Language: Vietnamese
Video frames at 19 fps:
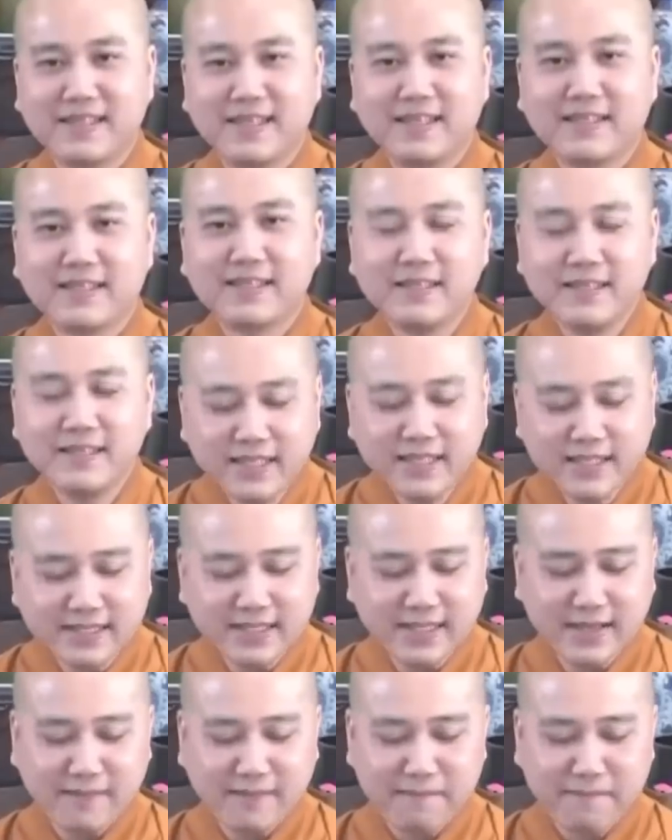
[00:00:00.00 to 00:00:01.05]
thứ nhất
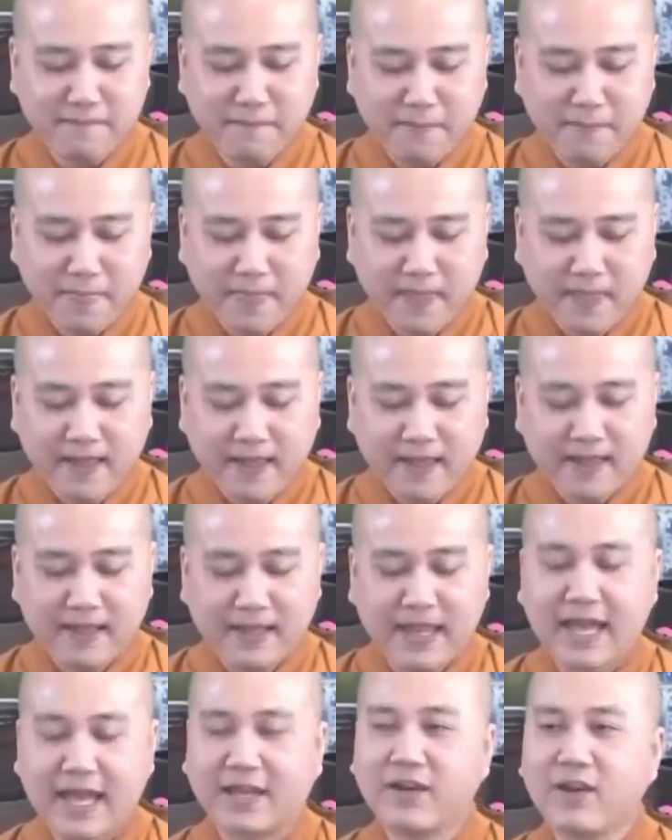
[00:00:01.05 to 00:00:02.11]
á
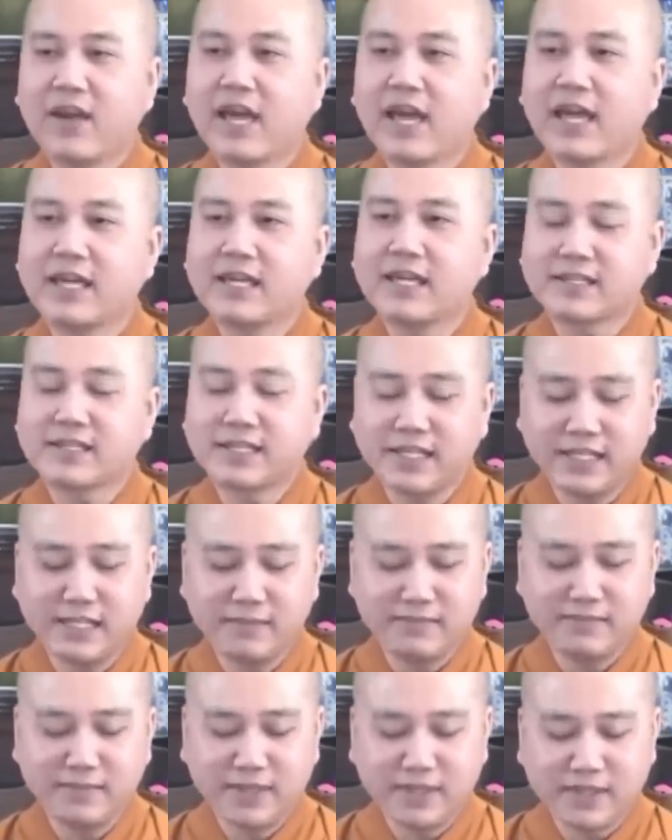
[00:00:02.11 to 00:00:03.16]
là nó hay
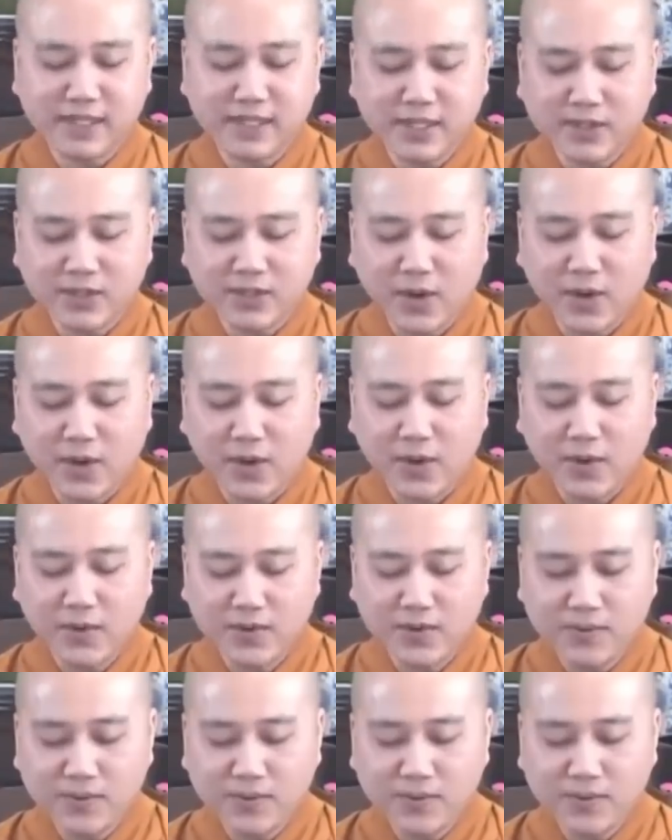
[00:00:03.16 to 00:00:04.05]
tìm những cái chỗ